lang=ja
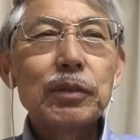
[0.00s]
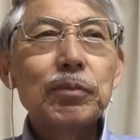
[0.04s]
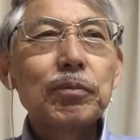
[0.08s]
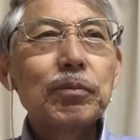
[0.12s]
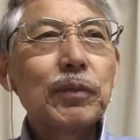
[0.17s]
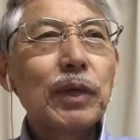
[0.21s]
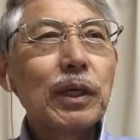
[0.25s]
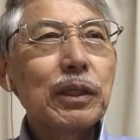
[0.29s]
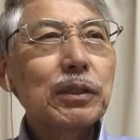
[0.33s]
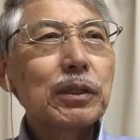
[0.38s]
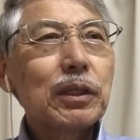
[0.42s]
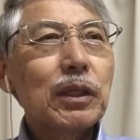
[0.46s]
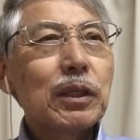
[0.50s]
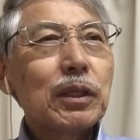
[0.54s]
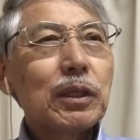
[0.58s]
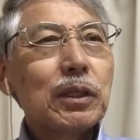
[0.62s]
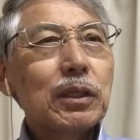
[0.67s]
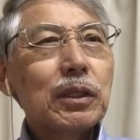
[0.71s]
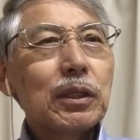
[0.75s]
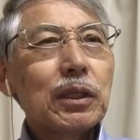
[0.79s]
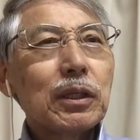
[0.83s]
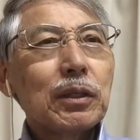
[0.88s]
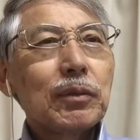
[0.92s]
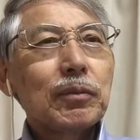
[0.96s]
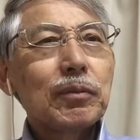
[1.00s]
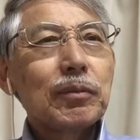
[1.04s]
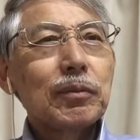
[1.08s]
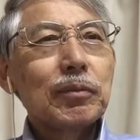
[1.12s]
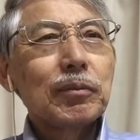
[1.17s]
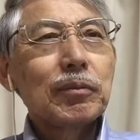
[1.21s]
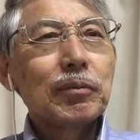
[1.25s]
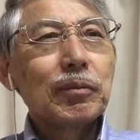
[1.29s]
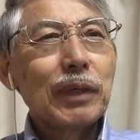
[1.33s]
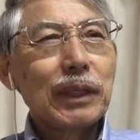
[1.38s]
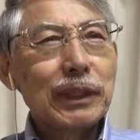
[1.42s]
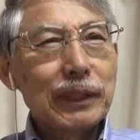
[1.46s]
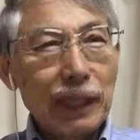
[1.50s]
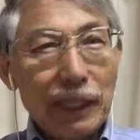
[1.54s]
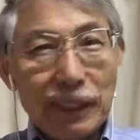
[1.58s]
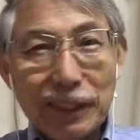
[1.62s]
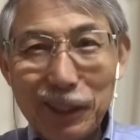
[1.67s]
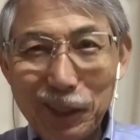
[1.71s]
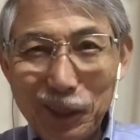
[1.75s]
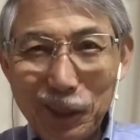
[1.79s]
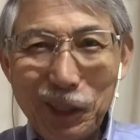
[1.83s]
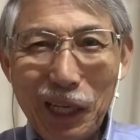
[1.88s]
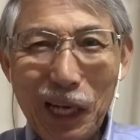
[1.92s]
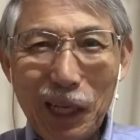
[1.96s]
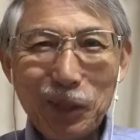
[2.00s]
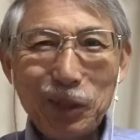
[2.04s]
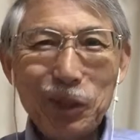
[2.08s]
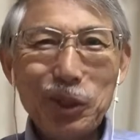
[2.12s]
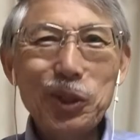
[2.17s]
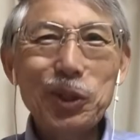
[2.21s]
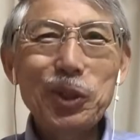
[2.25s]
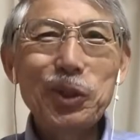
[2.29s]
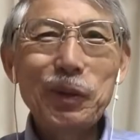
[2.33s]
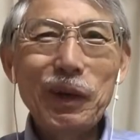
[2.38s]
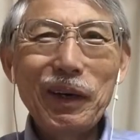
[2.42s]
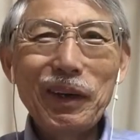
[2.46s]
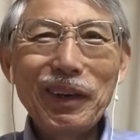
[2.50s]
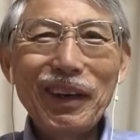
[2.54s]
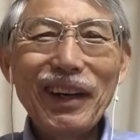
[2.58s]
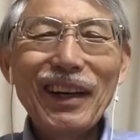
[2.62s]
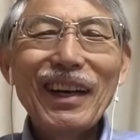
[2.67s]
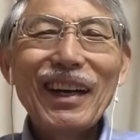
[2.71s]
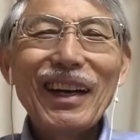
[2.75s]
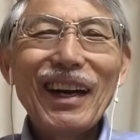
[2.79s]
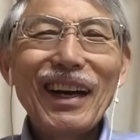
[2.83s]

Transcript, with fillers: まあまあ何ていうか言葉は